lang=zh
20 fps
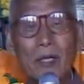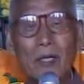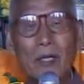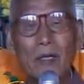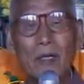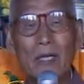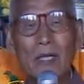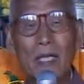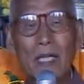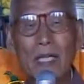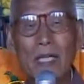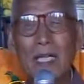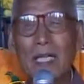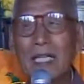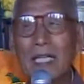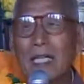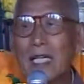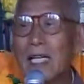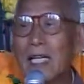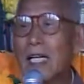
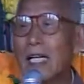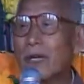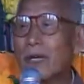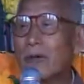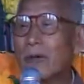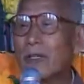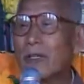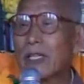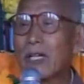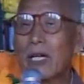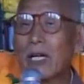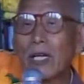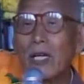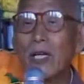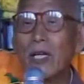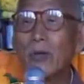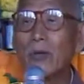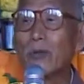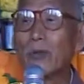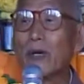水是流
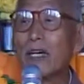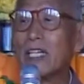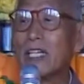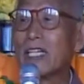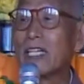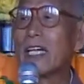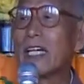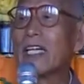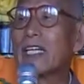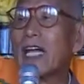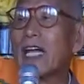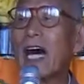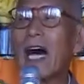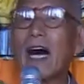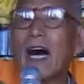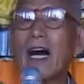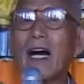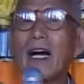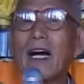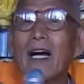流动性
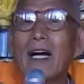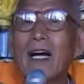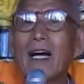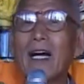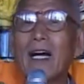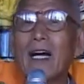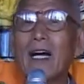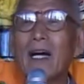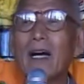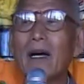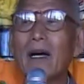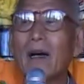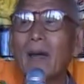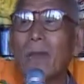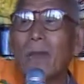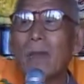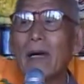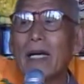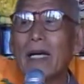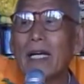的，
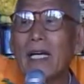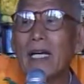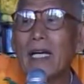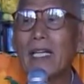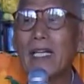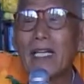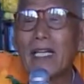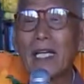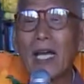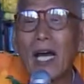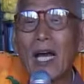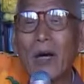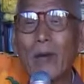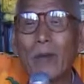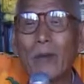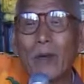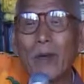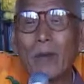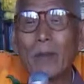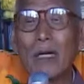每天
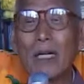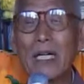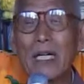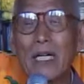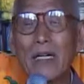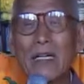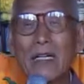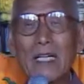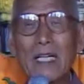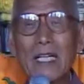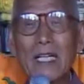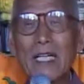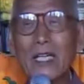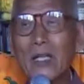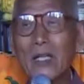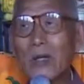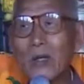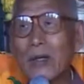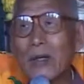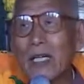我们要
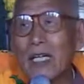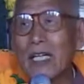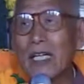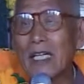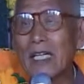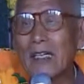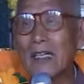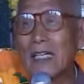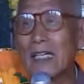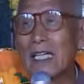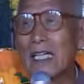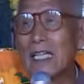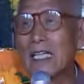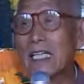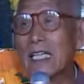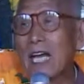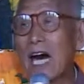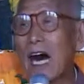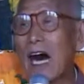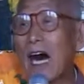喝水，要
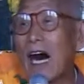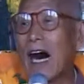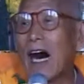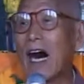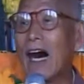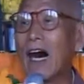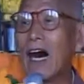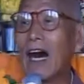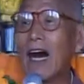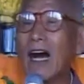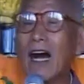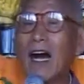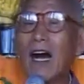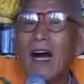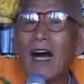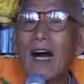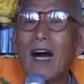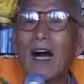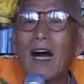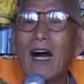喝汤，
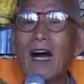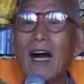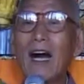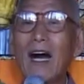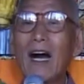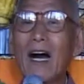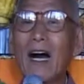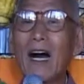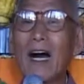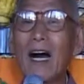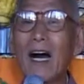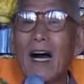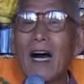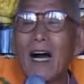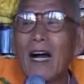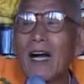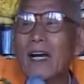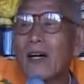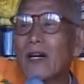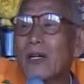啊，
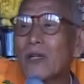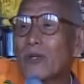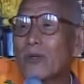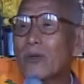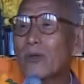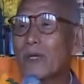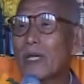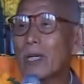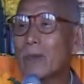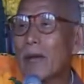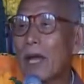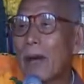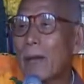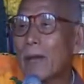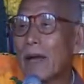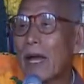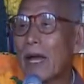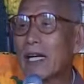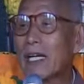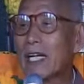喝了肚里
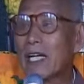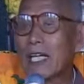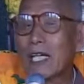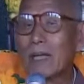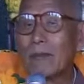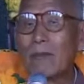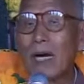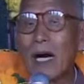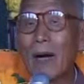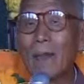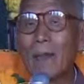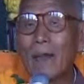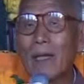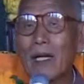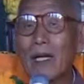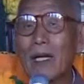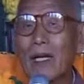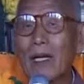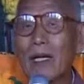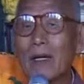边变成什么？
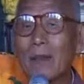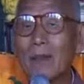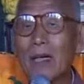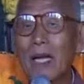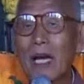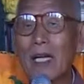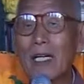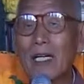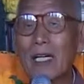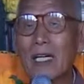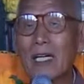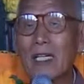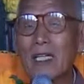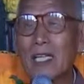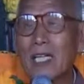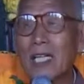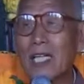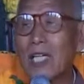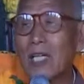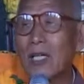变
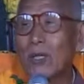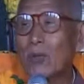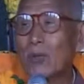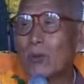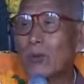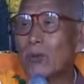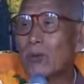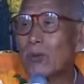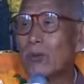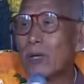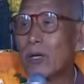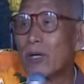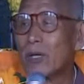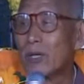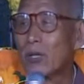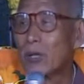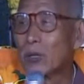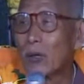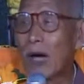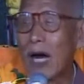成体土脓
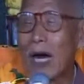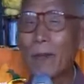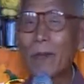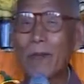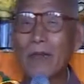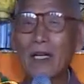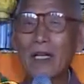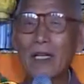血